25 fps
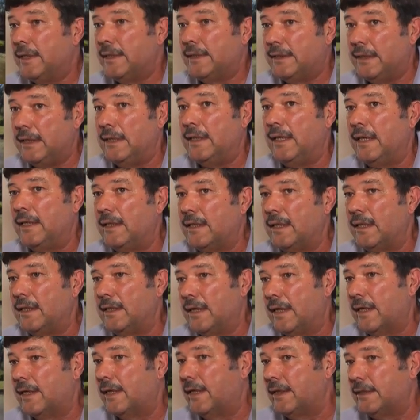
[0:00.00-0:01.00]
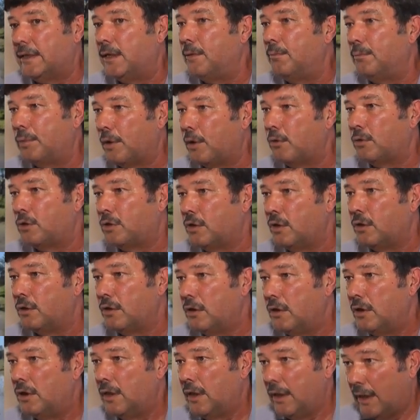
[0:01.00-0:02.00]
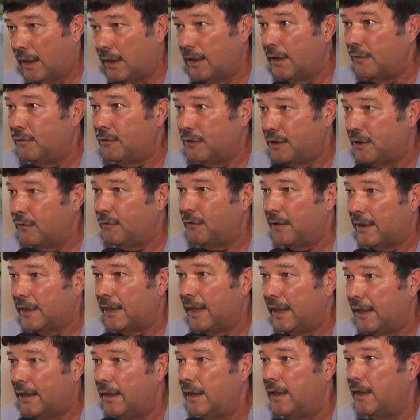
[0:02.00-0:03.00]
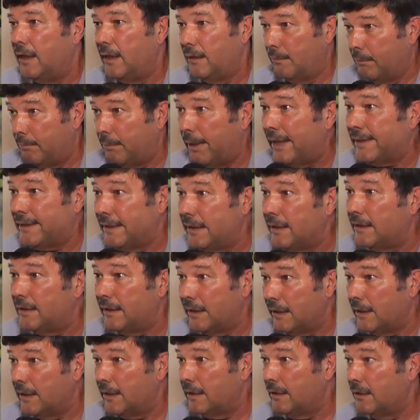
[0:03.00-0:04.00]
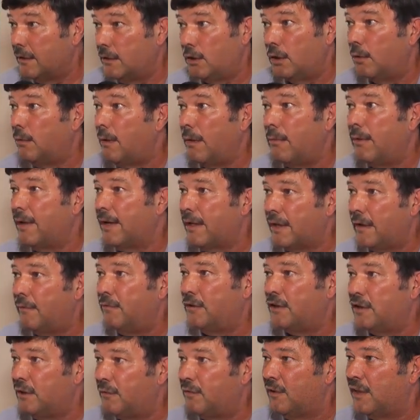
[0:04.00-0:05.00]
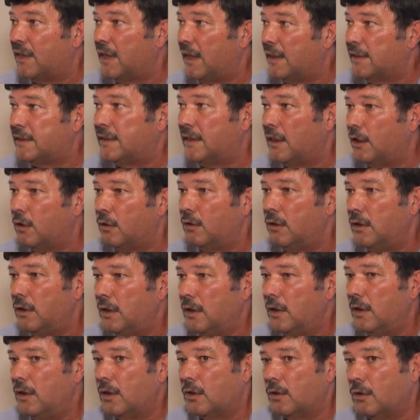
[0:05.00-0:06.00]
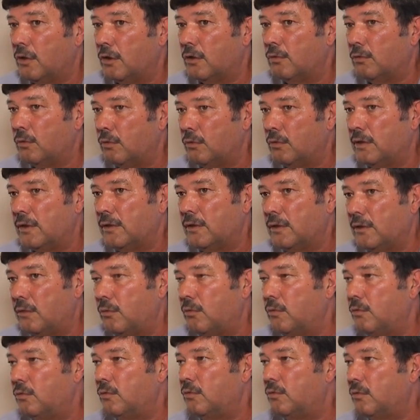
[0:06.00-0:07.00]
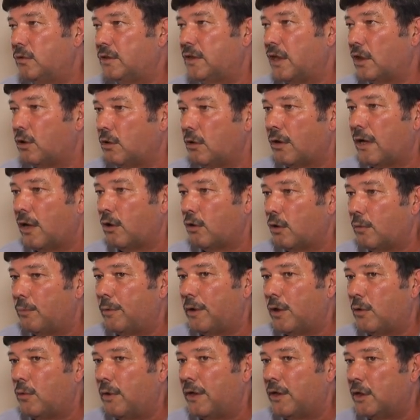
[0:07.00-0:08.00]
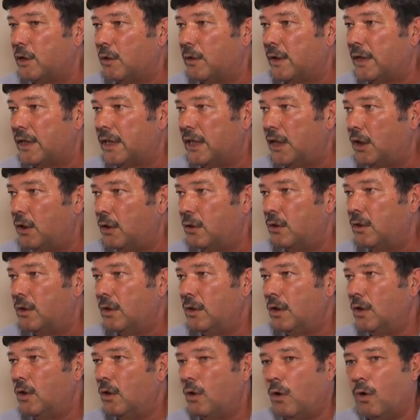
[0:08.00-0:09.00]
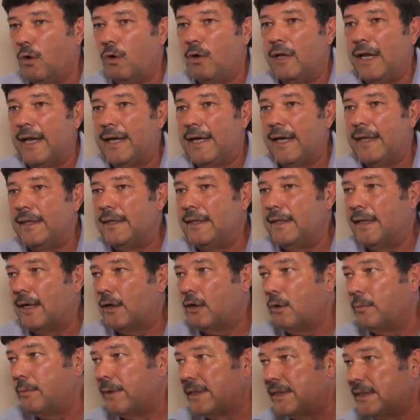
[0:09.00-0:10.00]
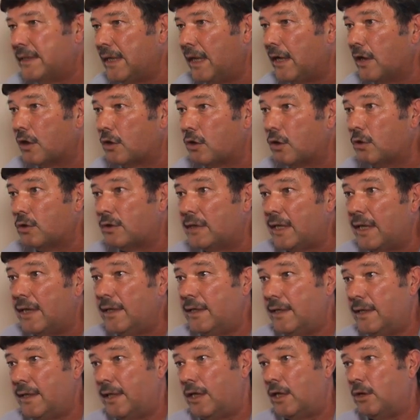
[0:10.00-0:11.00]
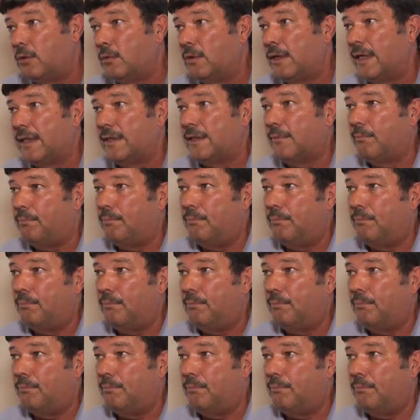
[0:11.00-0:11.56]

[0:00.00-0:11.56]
sin entender que sin producción el déficit fiscal va a existir. No va a haber déficit fiscal cero con un, sector agropecuario herido o la cadena comercial rota en una